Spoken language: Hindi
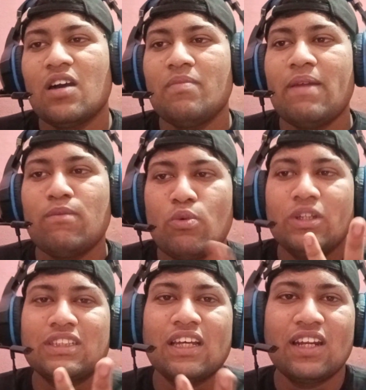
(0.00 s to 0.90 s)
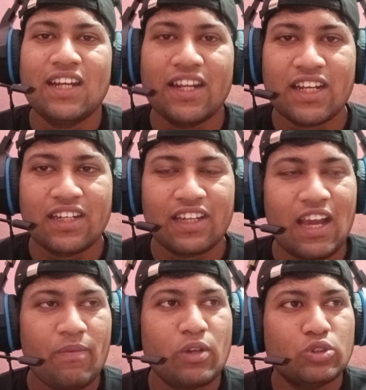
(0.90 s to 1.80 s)
आ, मैं मूवीज़ के
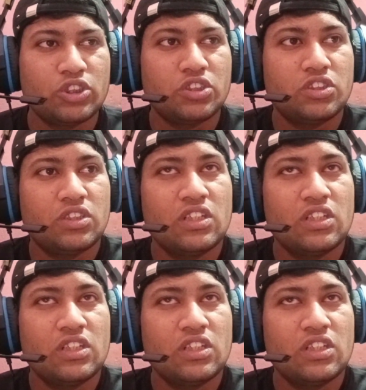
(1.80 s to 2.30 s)
रिलेटेड या फिर कुछ